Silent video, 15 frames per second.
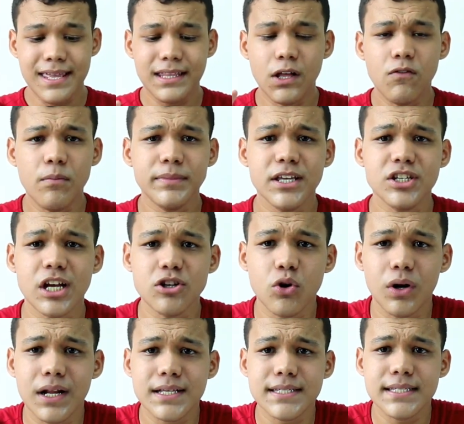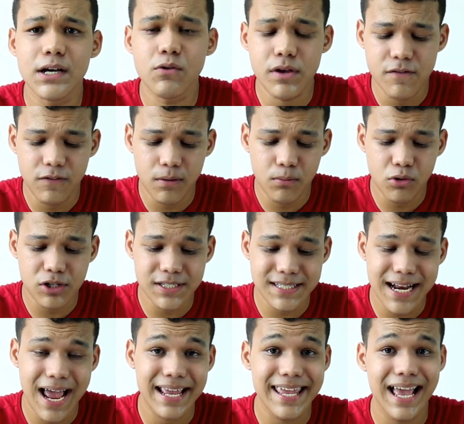Então vamos deixar de enrolação e vamos
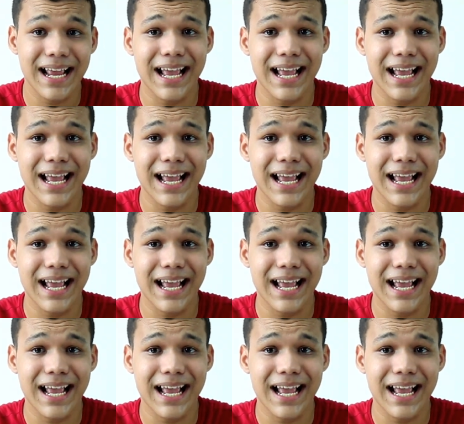mostrar aqui